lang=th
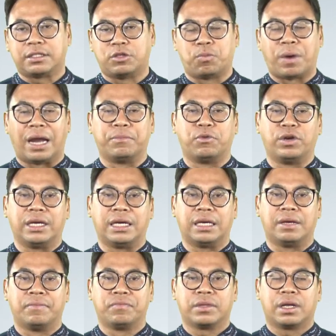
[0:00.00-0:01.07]
สุพรรณบุรี
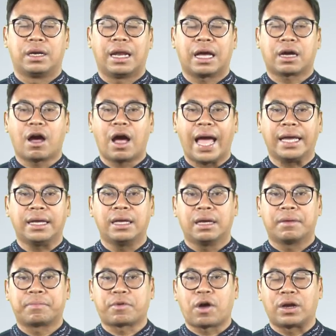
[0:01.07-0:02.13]
แล้วก็ให้
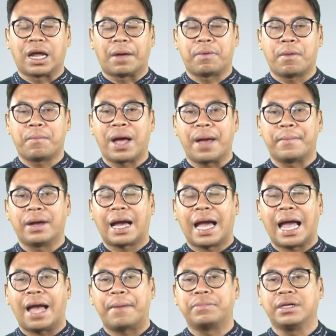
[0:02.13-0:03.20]
กองทัพพม่าเมื่อ
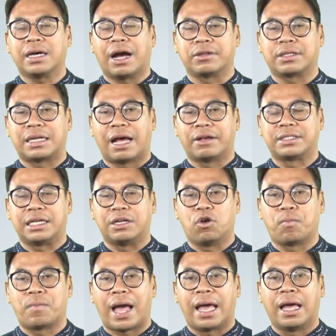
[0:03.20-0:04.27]
ข้ามเทือกเขาตะนาวสีล
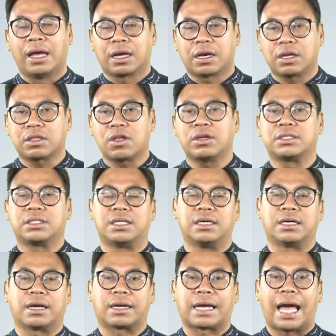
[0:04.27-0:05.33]
งมา ก็ต้องเจ
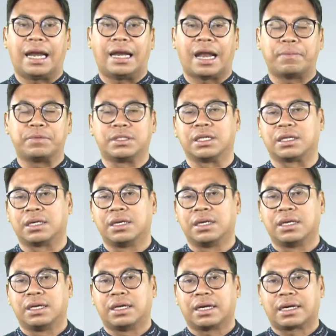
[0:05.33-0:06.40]
อกับการรับศึก
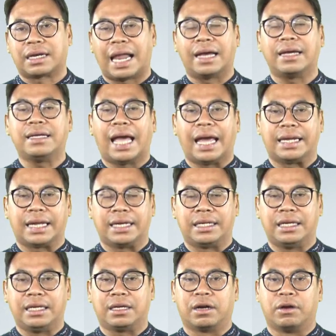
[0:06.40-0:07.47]
ครั้งใหญ่ทัน
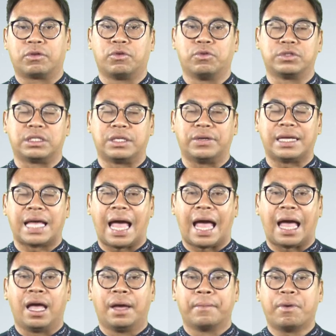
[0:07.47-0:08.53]
ทีของกรุงศรีอยุธยา
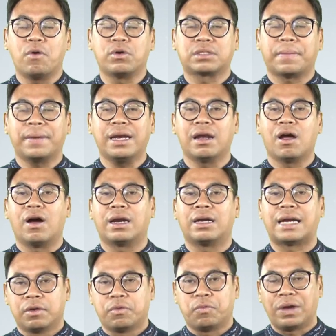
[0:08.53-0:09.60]
พระองค์จะไม่รอ
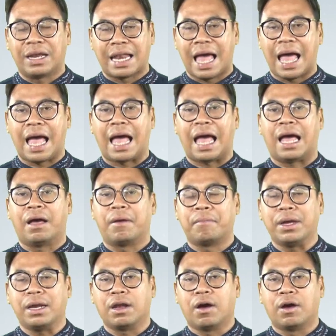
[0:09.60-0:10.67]
เวลา
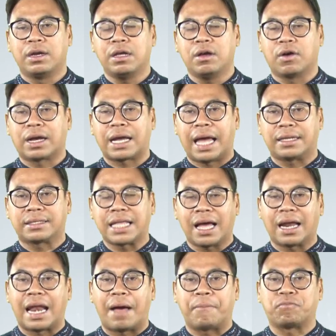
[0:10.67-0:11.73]
ไม่รอเรื่องของการตั้
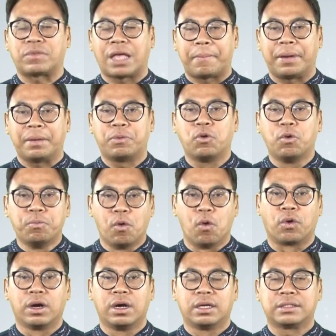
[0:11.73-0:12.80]
งรับ แต่เป็นผู้บุ
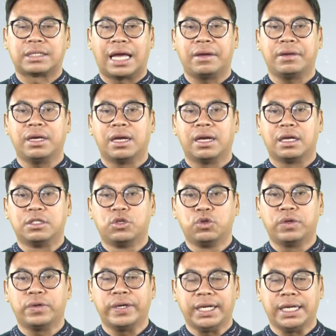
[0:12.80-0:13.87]
กใช้ยุท
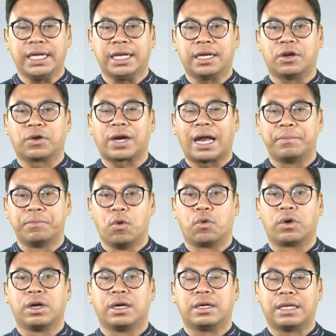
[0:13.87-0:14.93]
ธวิธีของการบุก
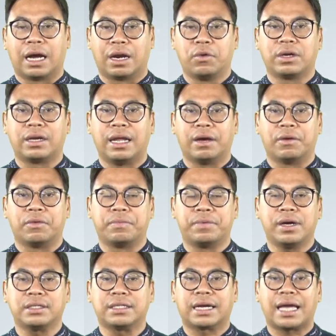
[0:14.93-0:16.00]
อย่างรวดเร็ว
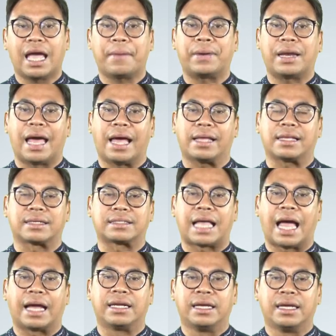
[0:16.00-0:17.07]
เพื่อจะแก้ปัญหา
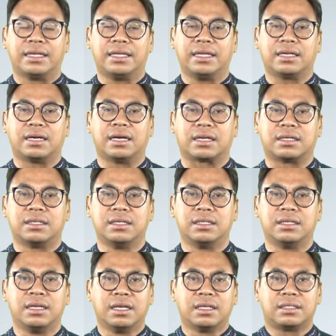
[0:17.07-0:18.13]
ต่างๆ ที่เกิดขึ้น
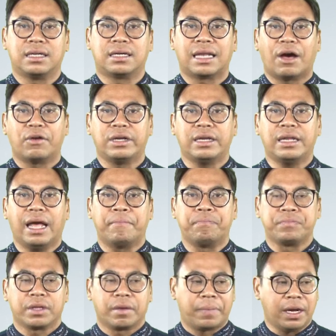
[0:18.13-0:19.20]
สิ่งเหล่านี้เนี่ย
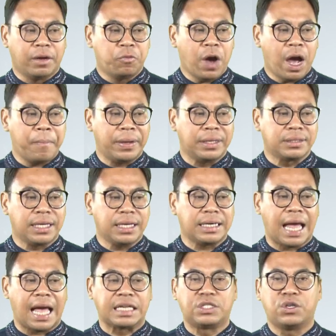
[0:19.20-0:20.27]
เป็นว่าเป็นเส้น
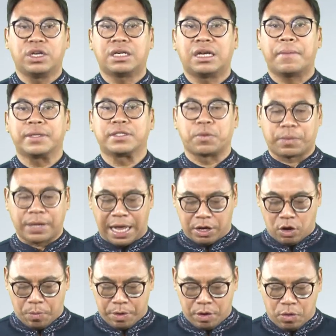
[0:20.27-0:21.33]
ทางชีวิตและประสบการ
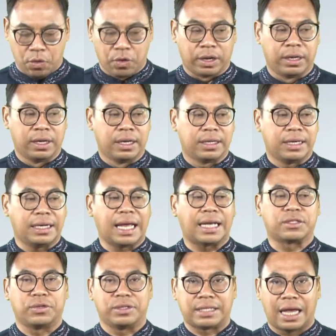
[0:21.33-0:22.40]
ณ์ของพระองค์ที่น่า
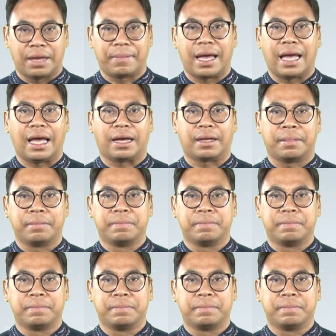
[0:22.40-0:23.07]
สนใจมาก